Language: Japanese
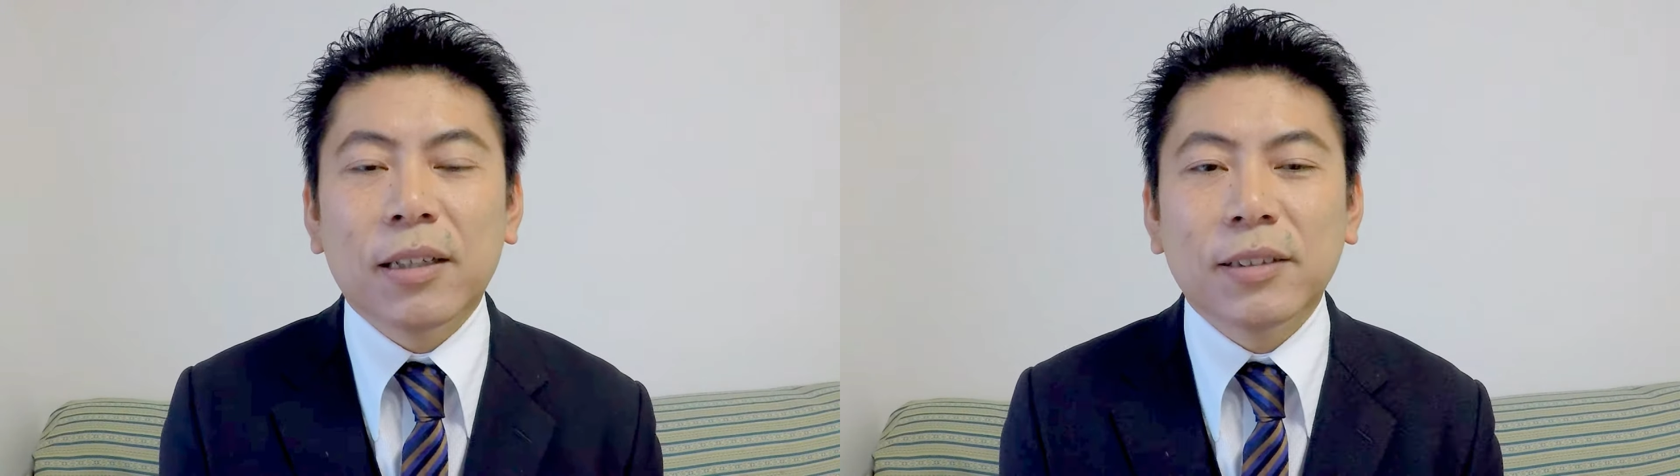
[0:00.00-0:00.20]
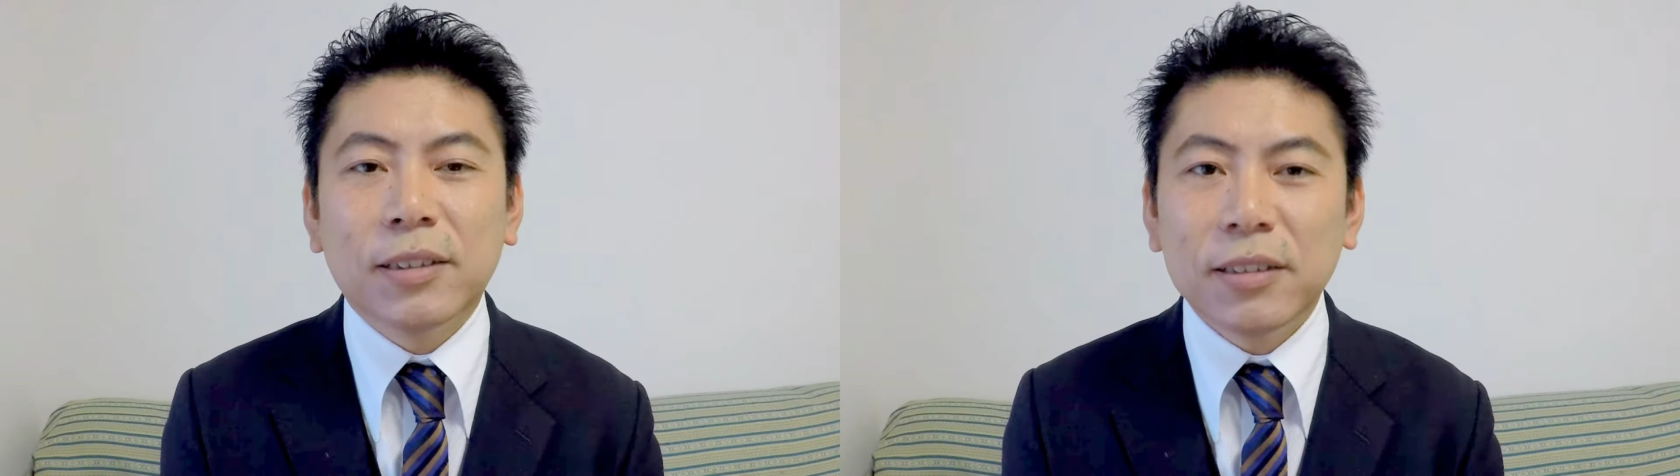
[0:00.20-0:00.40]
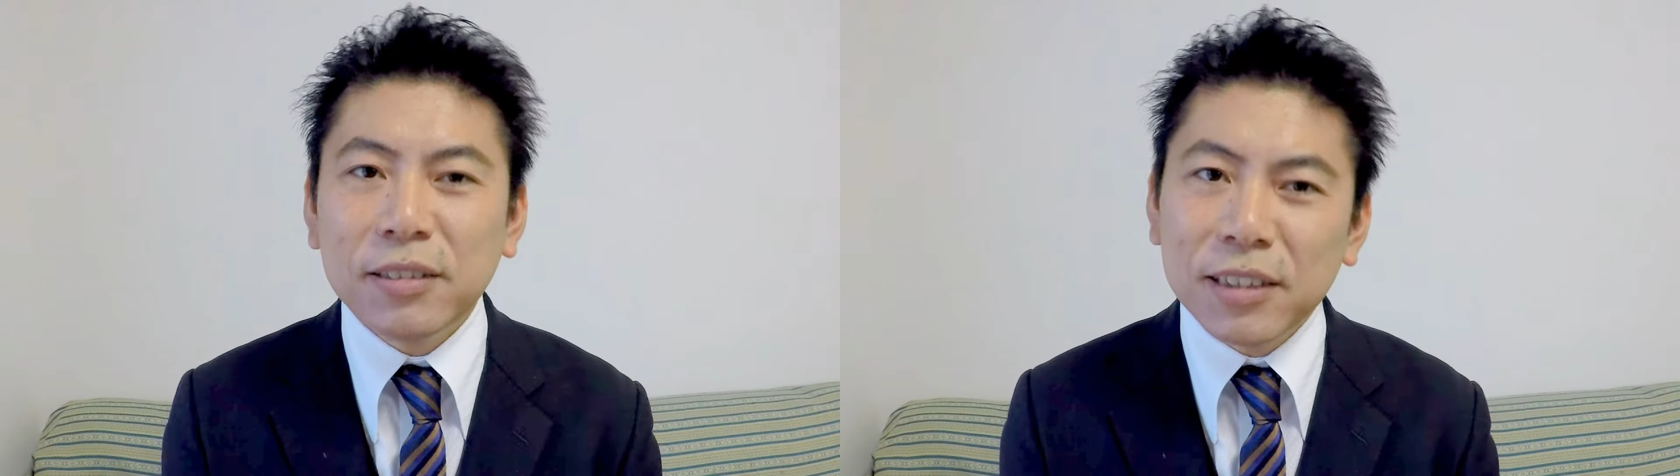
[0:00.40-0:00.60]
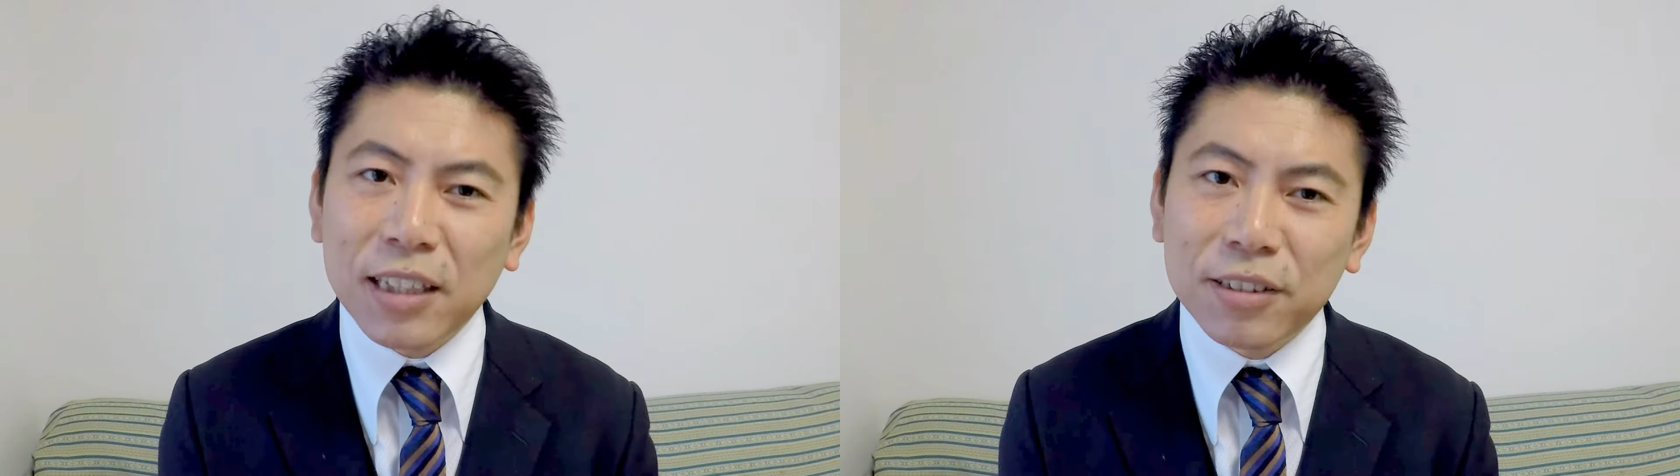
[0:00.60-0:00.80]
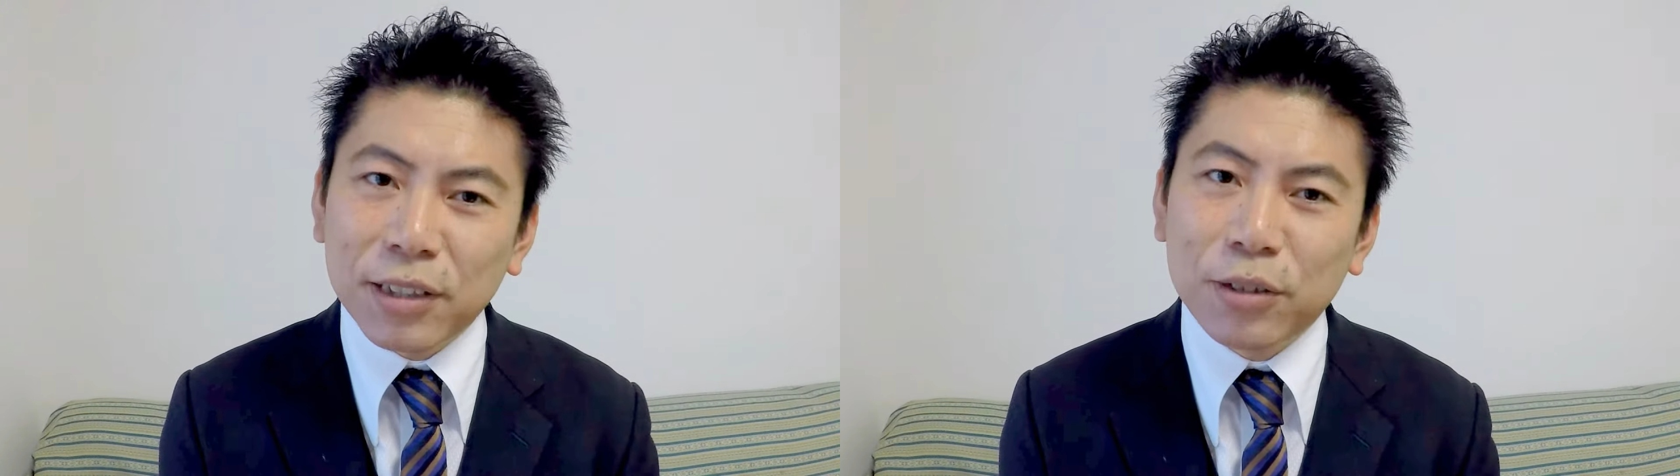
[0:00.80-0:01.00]
数
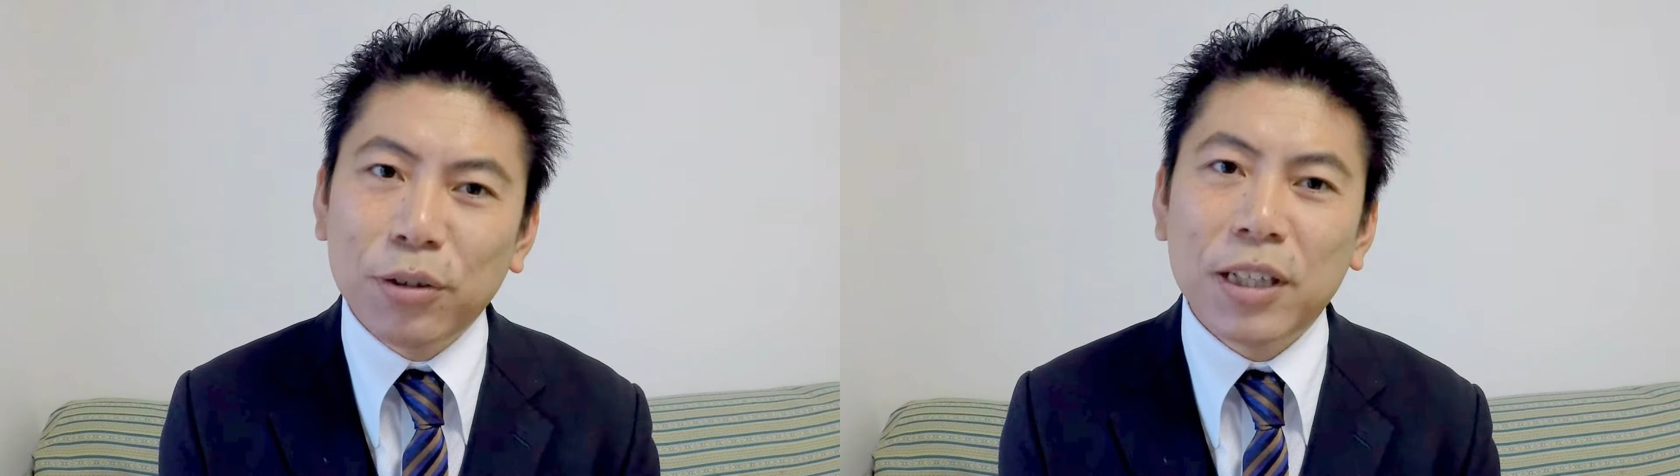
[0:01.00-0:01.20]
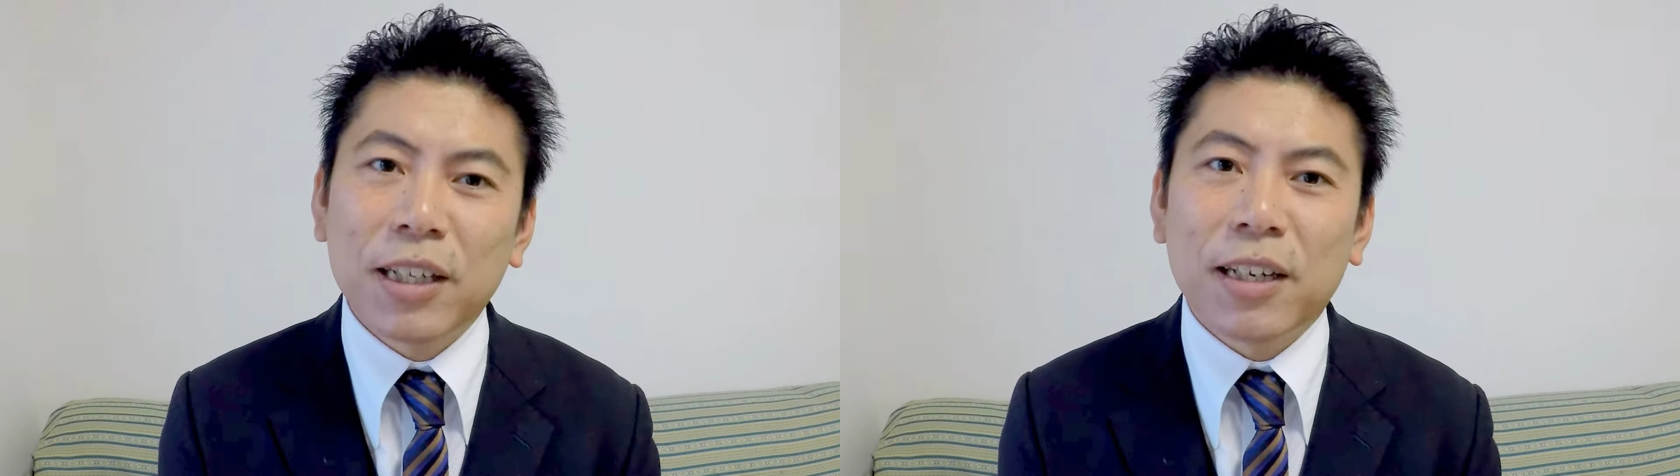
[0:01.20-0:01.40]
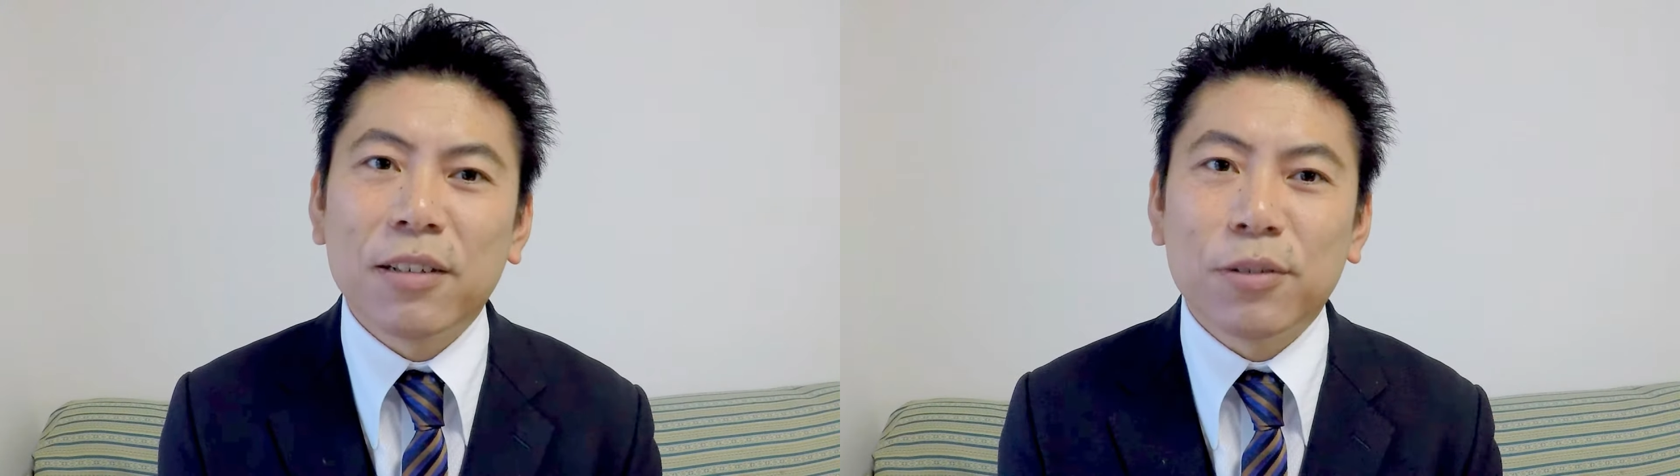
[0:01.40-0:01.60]
学はトイレでやる